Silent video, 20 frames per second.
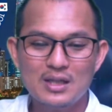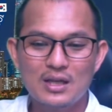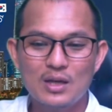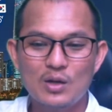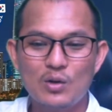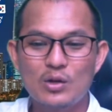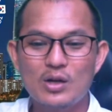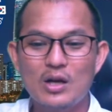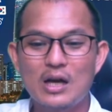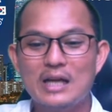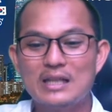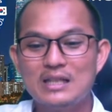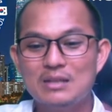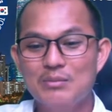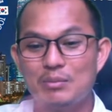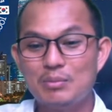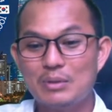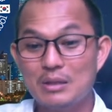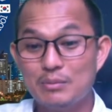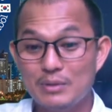Lâu đằng ngày thì
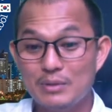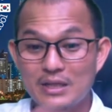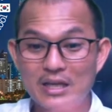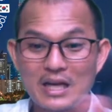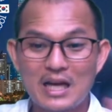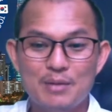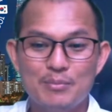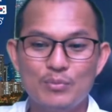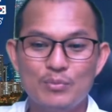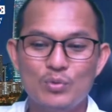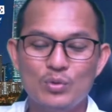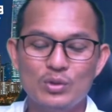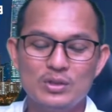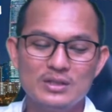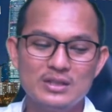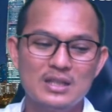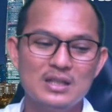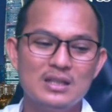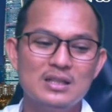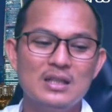phải biết khai vốn
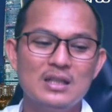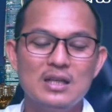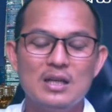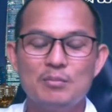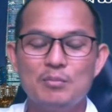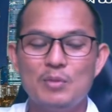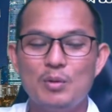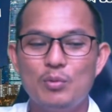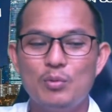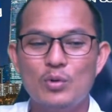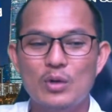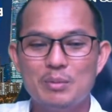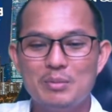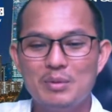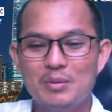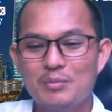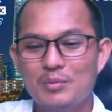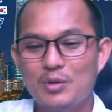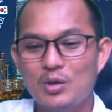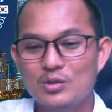chẳng bông ôn là
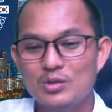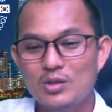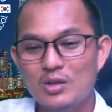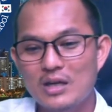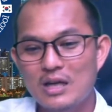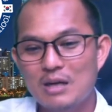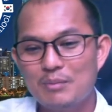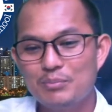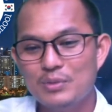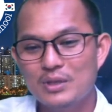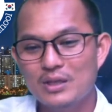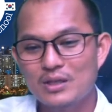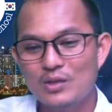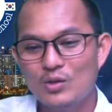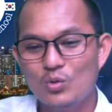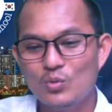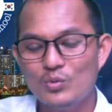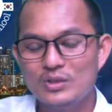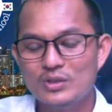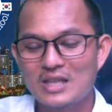mình nói trong đạo pi
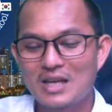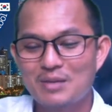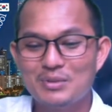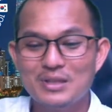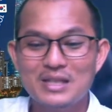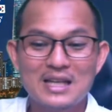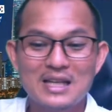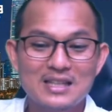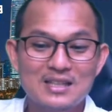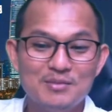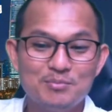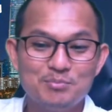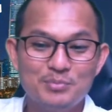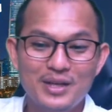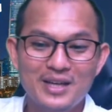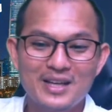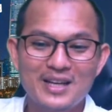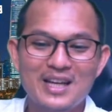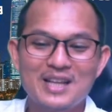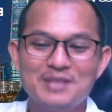đồ visa pi này thì
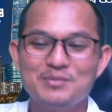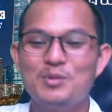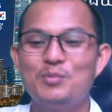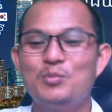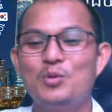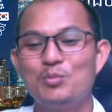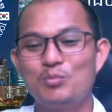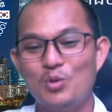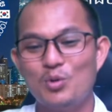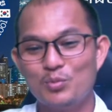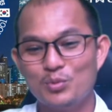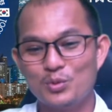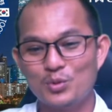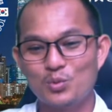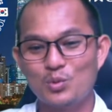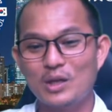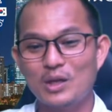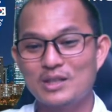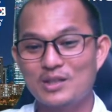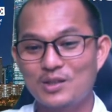impel hay bông ôn bông
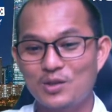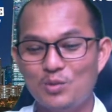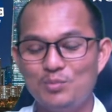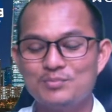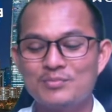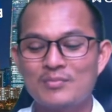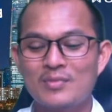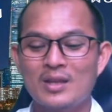tụ hay crop